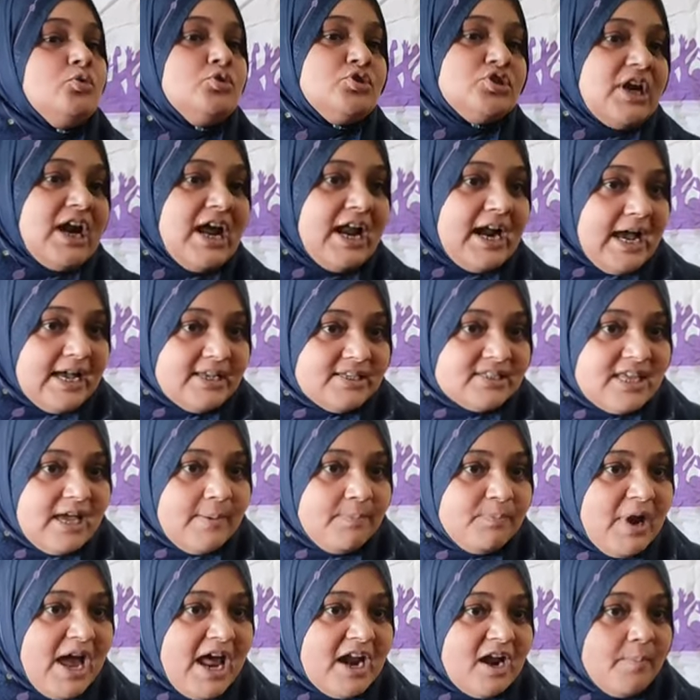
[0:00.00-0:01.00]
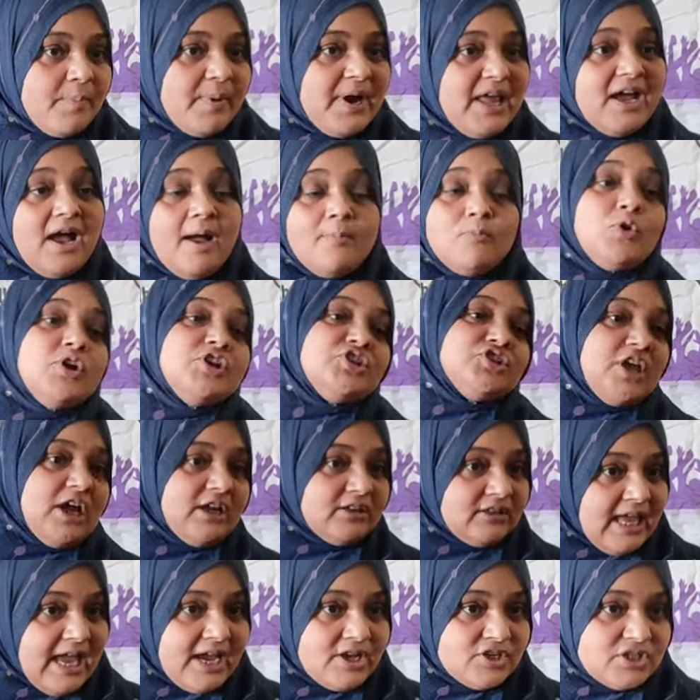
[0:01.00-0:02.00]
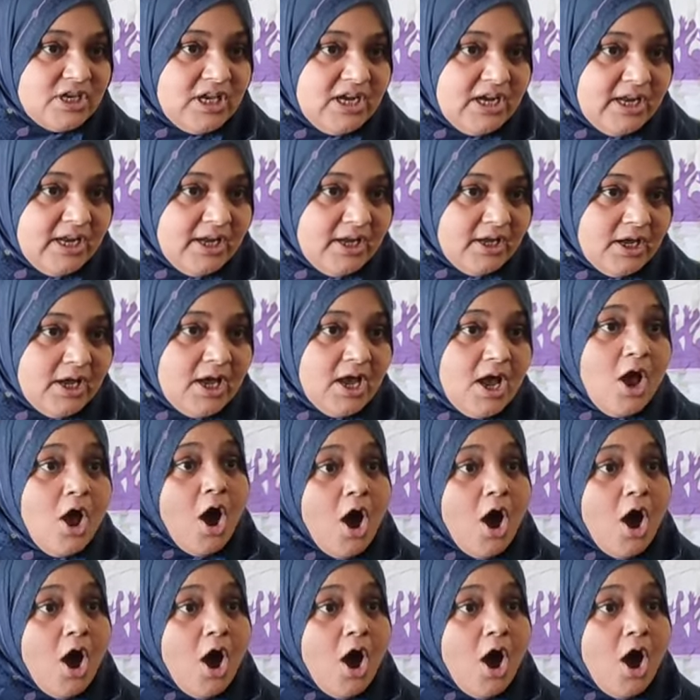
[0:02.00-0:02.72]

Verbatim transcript: दूसरा रास्ता अपनाना पड़ेगा हम कोई सख्त एक्शन लेंगे